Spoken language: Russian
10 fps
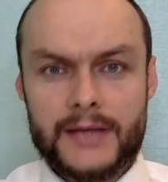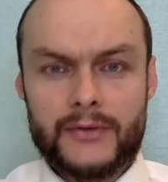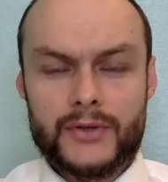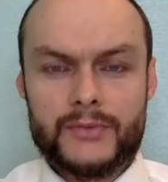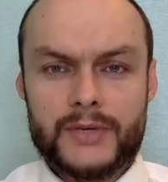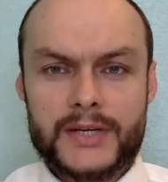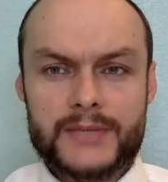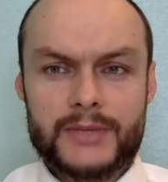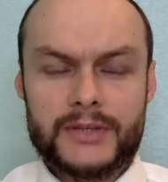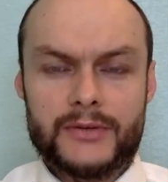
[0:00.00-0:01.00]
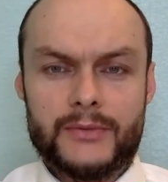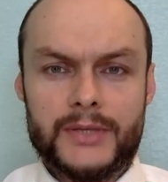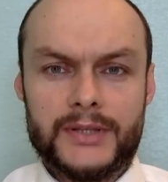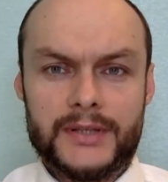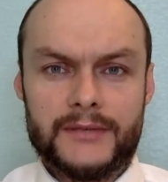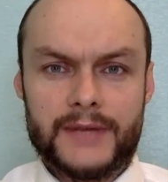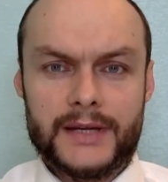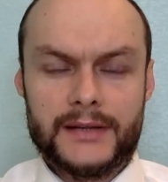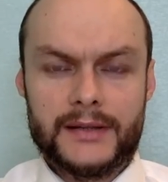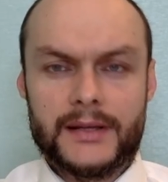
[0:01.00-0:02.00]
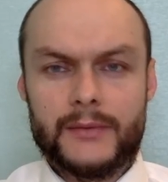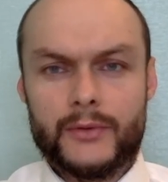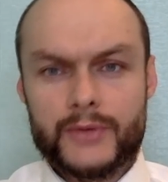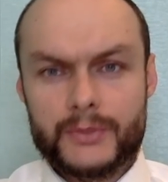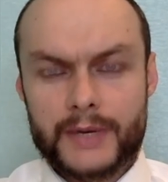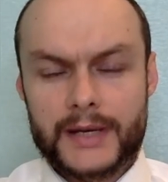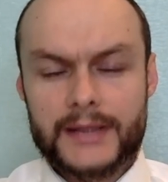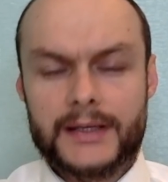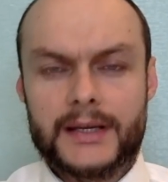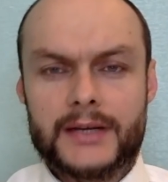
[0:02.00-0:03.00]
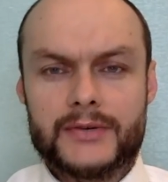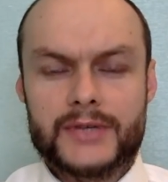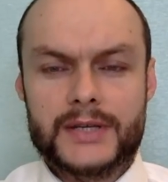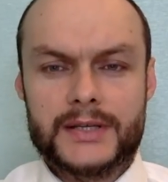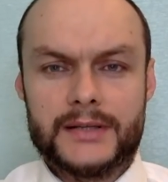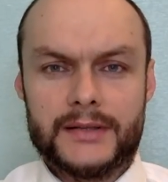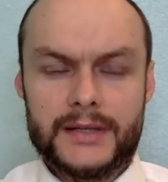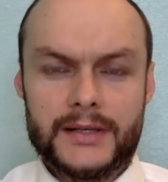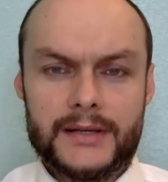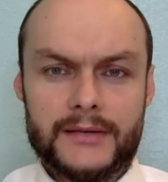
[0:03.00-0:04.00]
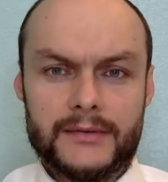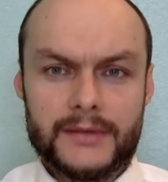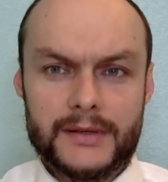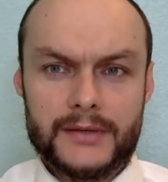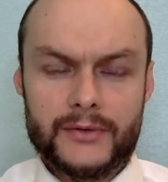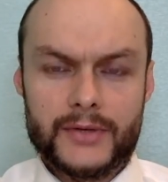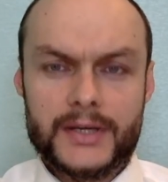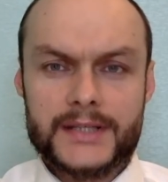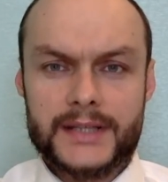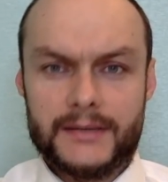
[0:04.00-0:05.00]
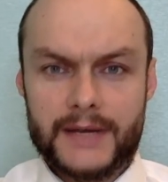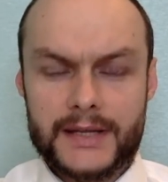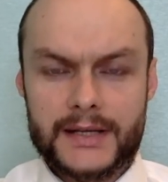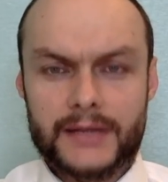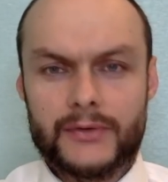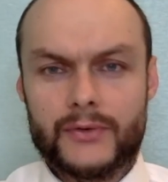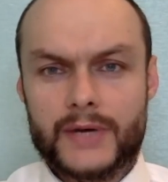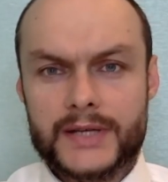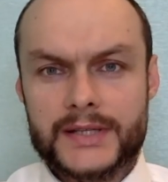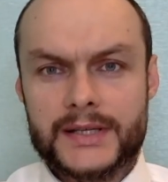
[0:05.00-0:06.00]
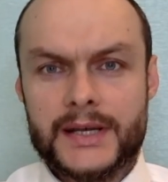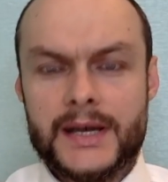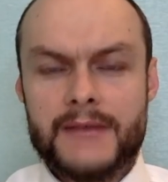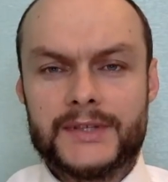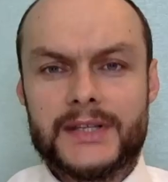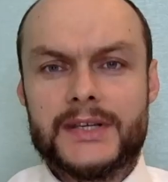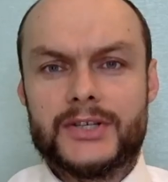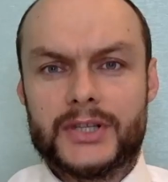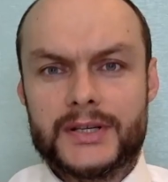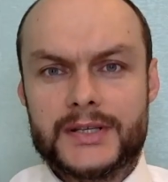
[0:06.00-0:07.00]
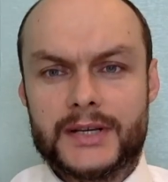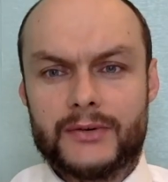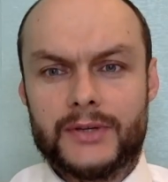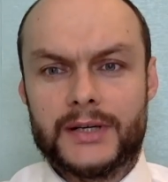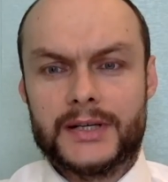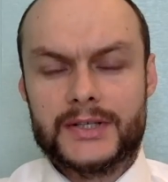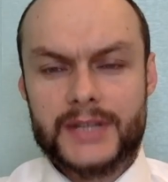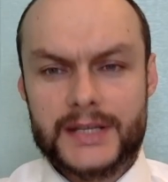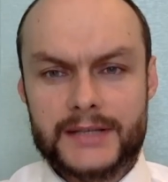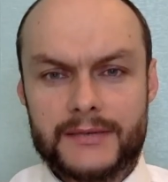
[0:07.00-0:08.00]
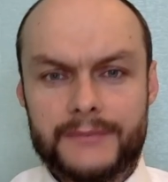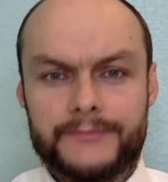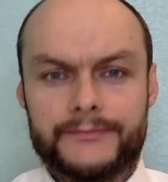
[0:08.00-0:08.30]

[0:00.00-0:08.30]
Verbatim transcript: То есть мы рассматриваем иные варианты, там общий порядок, как я уже сказал, или э, другие основания, которые указаны в статье 14 закона о гражданстве.